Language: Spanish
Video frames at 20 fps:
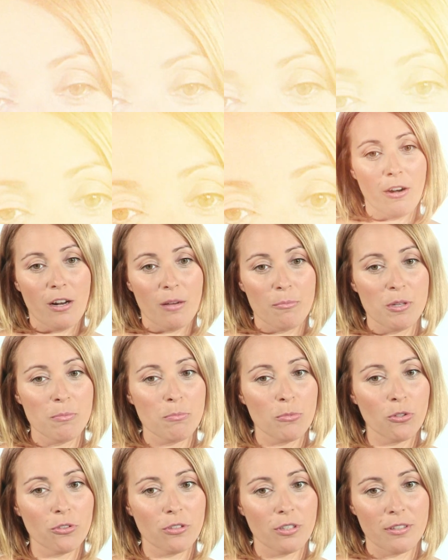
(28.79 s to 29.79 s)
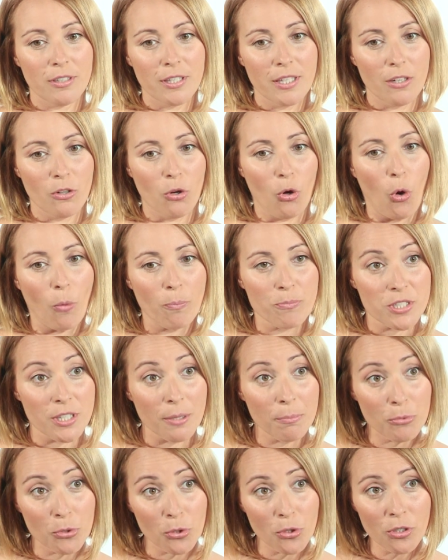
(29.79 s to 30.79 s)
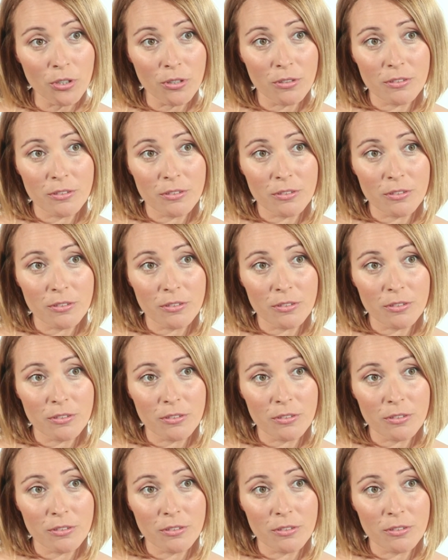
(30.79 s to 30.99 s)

Tienes que ahora mismo tener conceptos